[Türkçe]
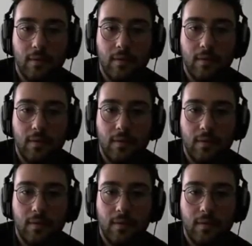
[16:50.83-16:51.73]
Ee,
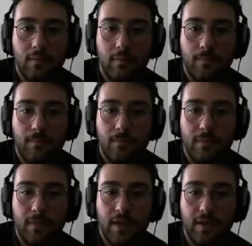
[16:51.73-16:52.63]

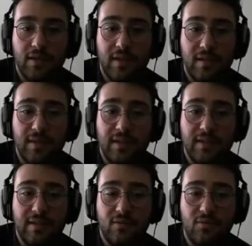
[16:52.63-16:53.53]
aşağı mı
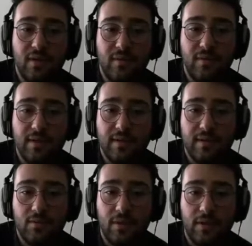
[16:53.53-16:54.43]
gideceğiz yukarı mı
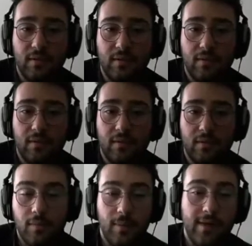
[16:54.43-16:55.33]
gideceğiz ulan?
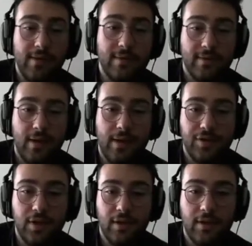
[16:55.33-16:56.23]
Bebeğin sesi
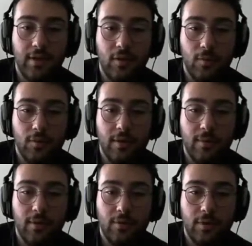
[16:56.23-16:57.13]
aşağıdan geliyor. Bu da
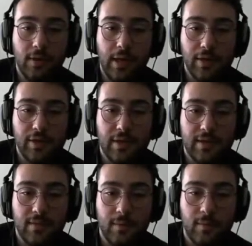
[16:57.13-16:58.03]
demek oluyor ki aşağı
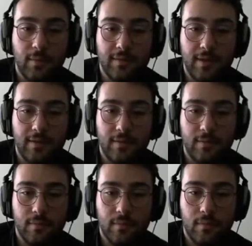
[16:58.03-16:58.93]
zıplamamız lazım.
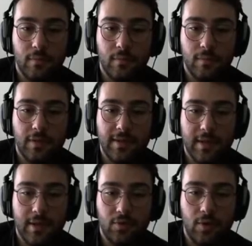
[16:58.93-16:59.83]

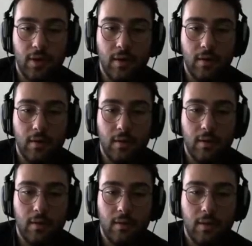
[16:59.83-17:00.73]
Keza şöyle.
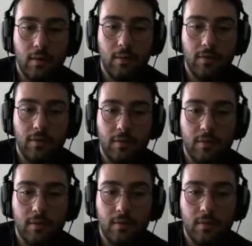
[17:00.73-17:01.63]
Tamamdır.
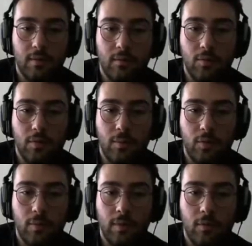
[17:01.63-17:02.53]
Bunda
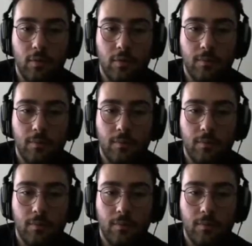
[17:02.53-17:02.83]
problem yok.